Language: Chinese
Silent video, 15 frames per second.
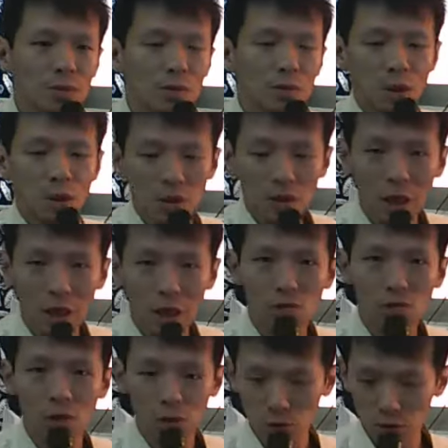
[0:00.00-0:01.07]
他会挡
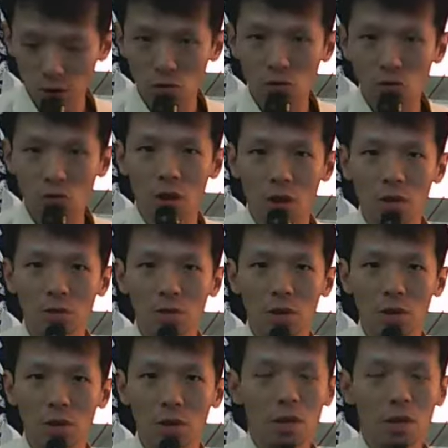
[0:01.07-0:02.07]
住，他会遮住啊，对不对？